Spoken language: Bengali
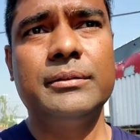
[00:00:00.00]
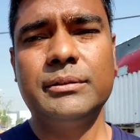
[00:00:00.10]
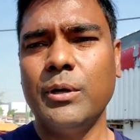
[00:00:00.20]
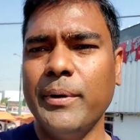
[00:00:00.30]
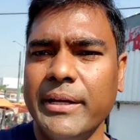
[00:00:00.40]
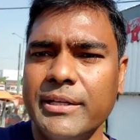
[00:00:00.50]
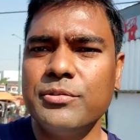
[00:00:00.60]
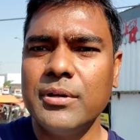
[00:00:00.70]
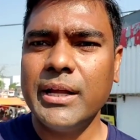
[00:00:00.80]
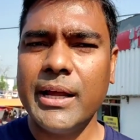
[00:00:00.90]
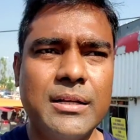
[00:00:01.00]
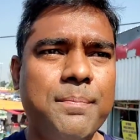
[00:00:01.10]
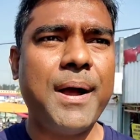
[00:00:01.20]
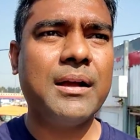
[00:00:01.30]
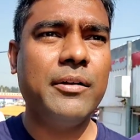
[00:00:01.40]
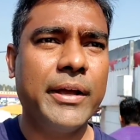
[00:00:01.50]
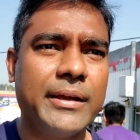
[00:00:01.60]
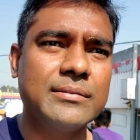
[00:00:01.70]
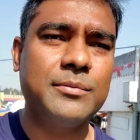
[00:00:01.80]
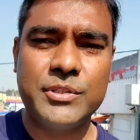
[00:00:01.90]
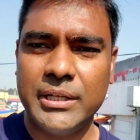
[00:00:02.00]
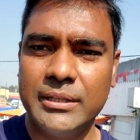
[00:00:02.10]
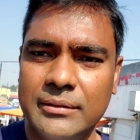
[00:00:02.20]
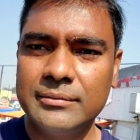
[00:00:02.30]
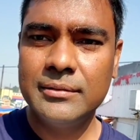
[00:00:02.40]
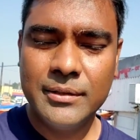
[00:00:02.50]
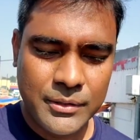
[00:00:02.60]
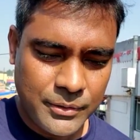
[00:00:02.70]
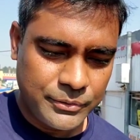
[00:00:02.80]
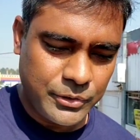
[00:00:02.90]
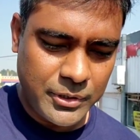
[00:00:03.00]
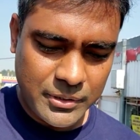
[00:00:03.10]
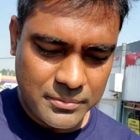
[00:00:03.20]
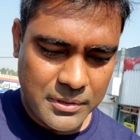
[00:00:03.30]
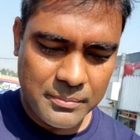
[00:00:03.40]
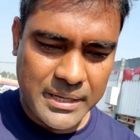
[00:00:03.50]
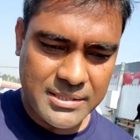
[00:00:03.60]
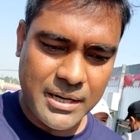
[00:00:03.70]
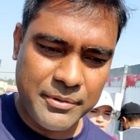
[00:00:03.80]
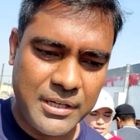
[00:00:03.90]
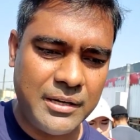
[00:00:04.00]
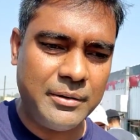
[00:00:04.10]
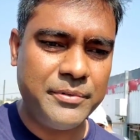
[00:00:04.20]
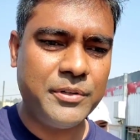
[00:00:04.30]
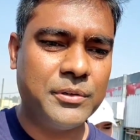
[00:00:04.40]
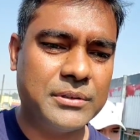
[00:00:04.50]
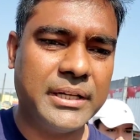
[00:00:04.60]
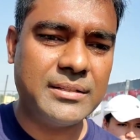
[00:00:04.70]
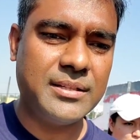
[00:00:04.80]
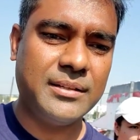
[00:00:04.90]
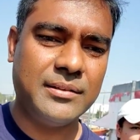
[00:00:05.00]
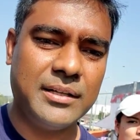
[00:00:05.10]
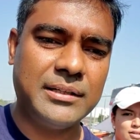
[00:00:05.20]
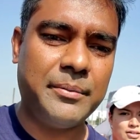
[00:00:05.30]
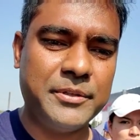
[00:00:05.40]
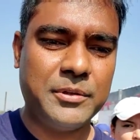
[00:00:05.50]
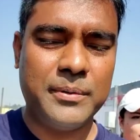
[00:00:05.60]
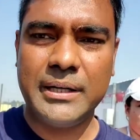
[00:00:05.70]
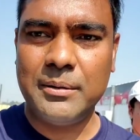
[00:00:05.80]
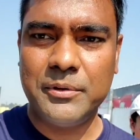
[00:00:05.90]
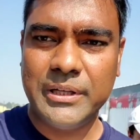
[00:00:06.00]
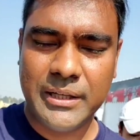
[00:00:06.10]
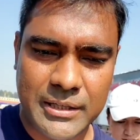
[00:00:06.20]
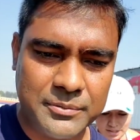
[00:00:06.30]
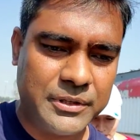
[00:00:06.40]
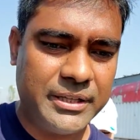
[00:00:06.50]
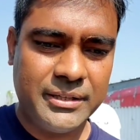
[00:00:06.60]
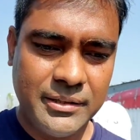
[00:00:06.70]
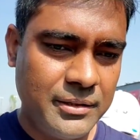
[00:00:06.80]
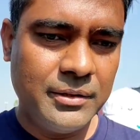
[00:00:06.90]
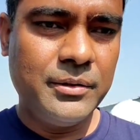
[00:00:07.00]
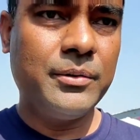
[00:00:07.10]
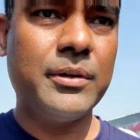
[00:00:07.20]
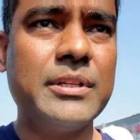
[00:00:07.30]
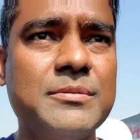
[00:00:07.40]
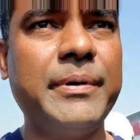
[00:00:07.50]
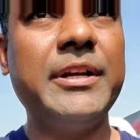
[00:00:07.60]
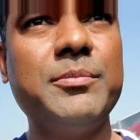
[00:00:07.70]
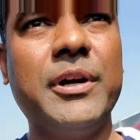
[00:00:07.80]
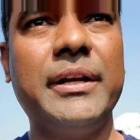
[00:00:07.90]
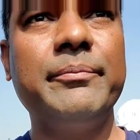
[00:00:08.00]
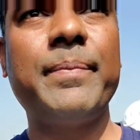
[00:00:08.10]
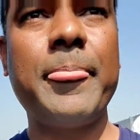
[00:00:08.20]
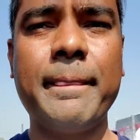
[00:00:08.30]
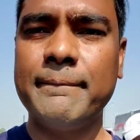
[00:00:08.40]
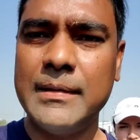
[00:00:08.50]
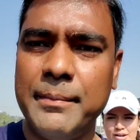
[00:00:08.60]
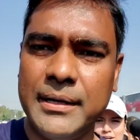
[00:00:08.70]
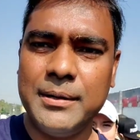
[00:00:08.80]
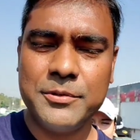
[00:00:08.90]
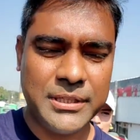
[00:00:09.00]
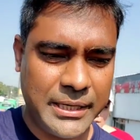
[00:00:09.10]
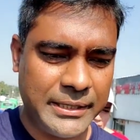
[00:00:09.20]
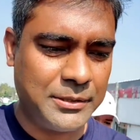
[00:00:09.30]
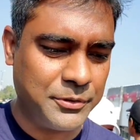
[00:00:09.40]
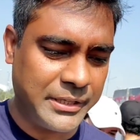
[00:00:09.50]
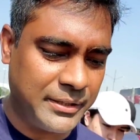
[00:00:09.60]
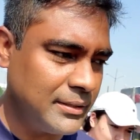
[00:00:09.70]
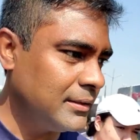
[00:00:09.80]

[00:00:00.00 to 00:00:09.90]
তো ভাই কিছুক্ষণ আগে একটা পাঙ্গ হয়ে গেছে বুঝছেন তো এই বাস টার্মিনালে ভিডিও করতে গেছি তার আমি তো বাংলা বলি ইংলিশ বলি ওরা তো স্প্যানিশ বলে না বাংলা বুঝে না ইংলিশ বুঝে